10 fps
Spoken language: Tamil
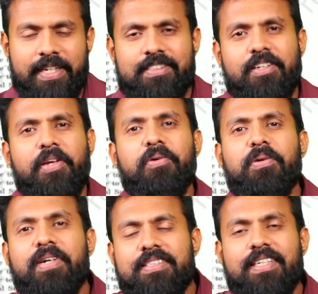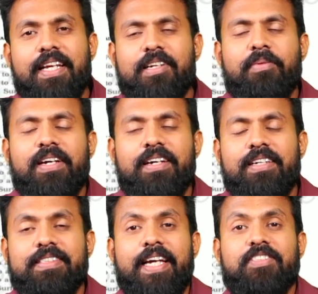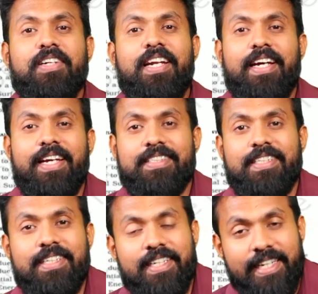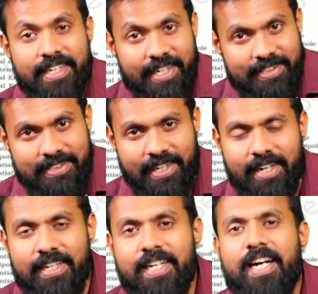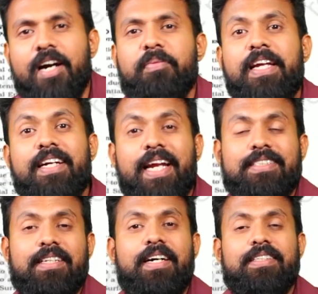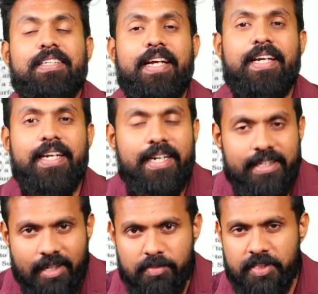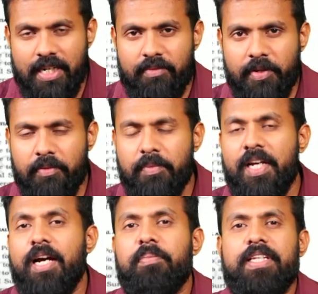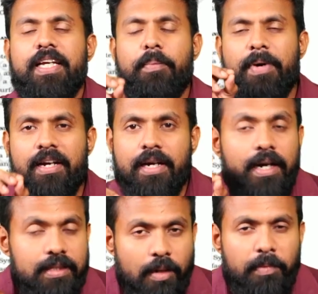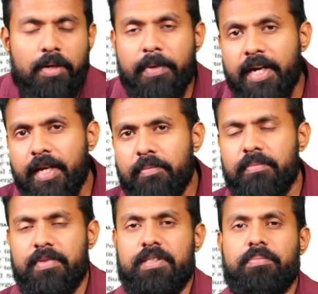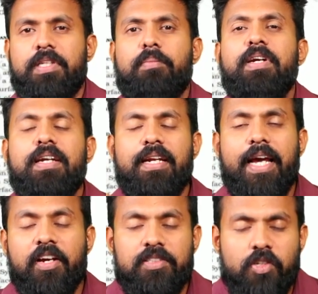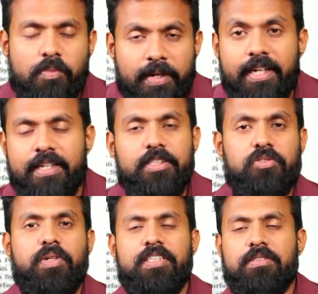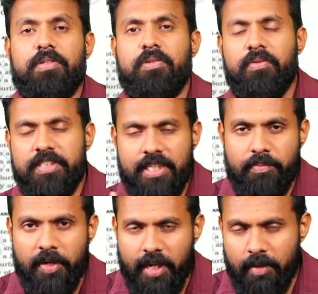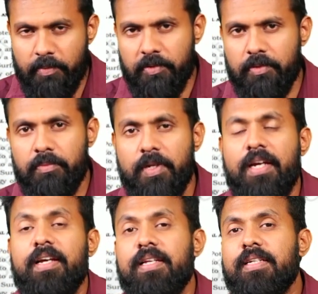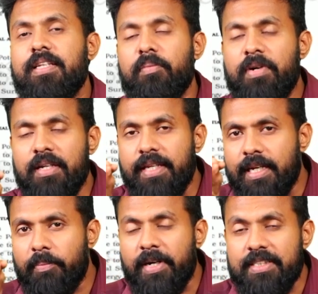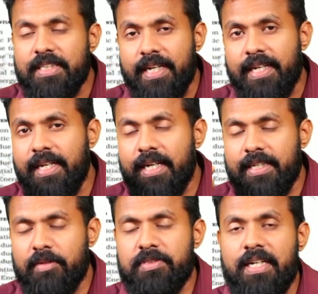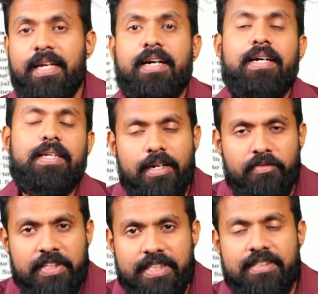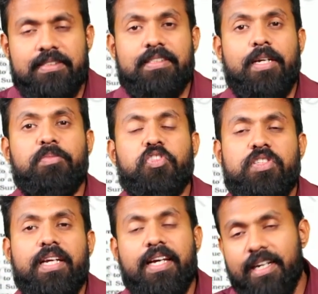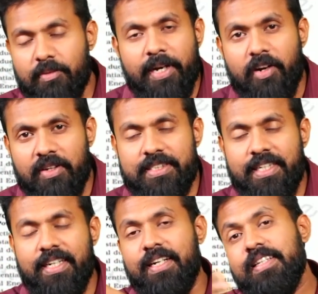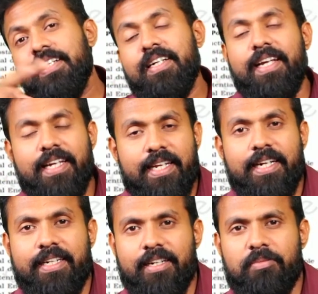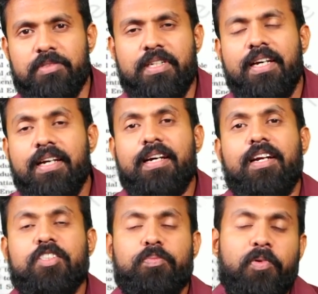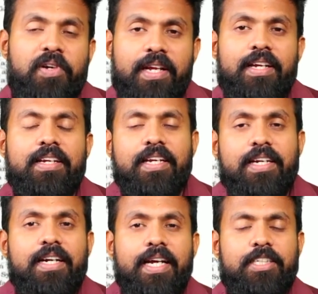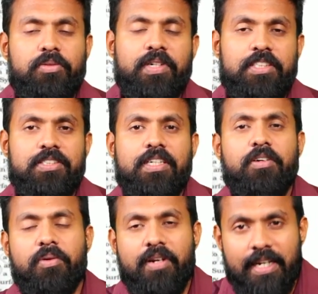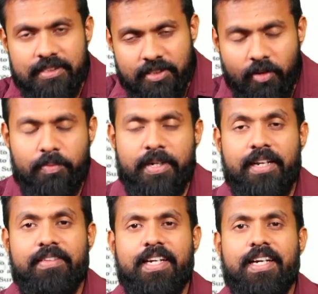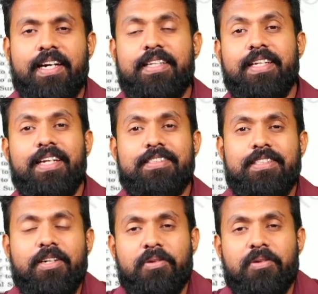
மீன்ஸ் ஒரு யூனிவர்சலி நமக்கு സയൻസിൻ്റെ லாங்குவேஜ் எது இங்கிலீஷ் தான் அப்போ இங்கிலீஷ் தான் அந்த டெக்னிக்கல் டேர்ம்ஸ் எல்லாம் வரும் இப்போ நீங்கள் பக்கா தமிழ் மீடியம் தமிழ் லாங்குவேஜில் படிக்கிற ஸ்டூடெண்ட்ஸ் வந்து ஒரு விஷயம் பண்ணியா போதும் இந்த தமிழ்ல நீங்க படிச்ச டெக்னிக்கல் டேர்ம்ஸ் இல்லையா பிசிக்ஸ் கெமிஸ்ட்ரி அண்ட் பயாலஜி அந்த டெக்னிக்கல் டேர்ம்ஸ் கரஸ்பாண்டிங் இங்கிலீஷ் வேர்ட்ஸ் ஒரு லிஸ்ட் அவுட் பண்ணி வைங்க அந்த லிஸ்ட்